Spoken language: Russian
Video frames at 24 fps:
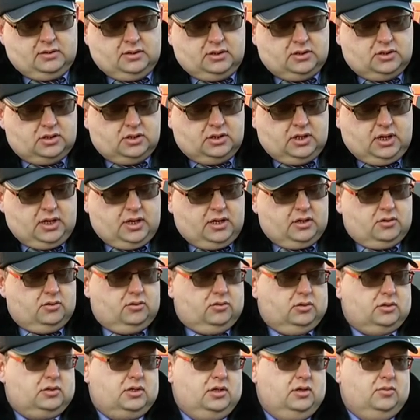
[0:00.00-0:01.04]
начиная
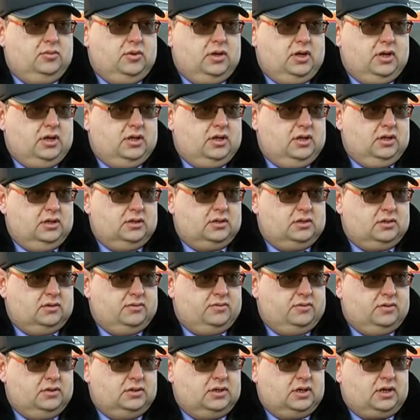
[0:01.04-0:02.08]
от
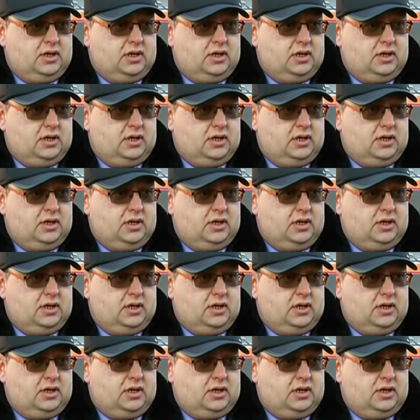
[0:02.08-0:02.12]
химреагентов и